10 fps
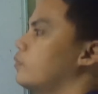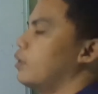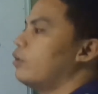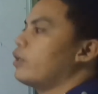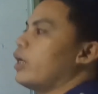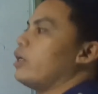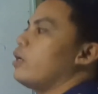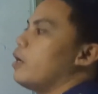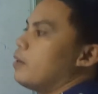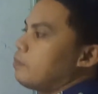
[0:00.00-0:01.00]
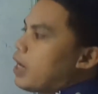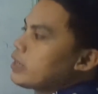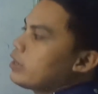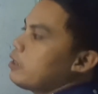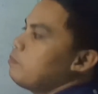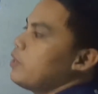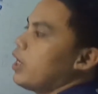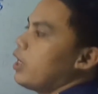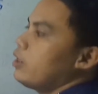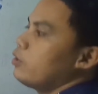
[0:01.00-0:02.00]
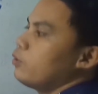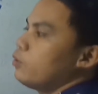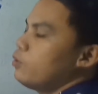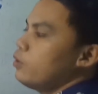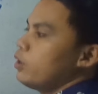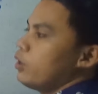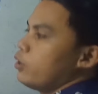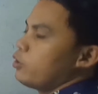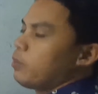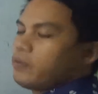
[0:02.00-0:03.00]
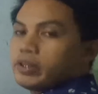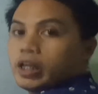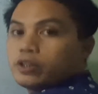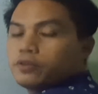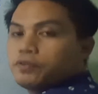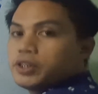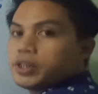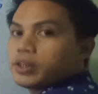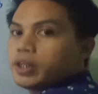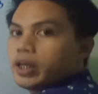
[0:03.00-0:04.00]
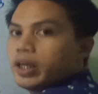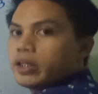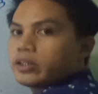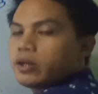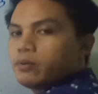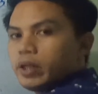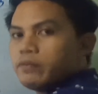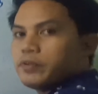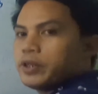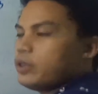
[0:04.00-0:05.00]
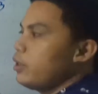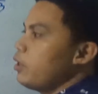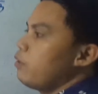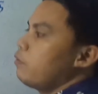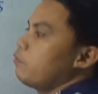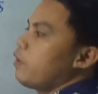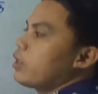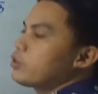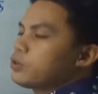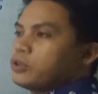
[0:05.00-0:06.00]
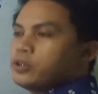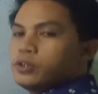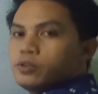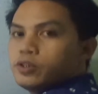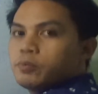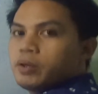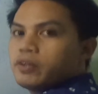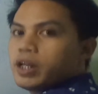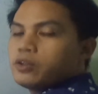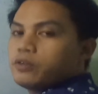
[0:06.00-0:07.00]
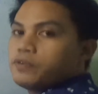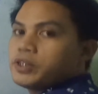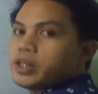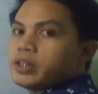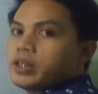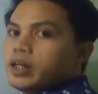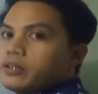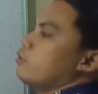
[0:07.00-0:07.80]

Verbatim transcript: Okay, positive na yung numerical coefficient ng x. However, fraction yung numerical coefficient niya.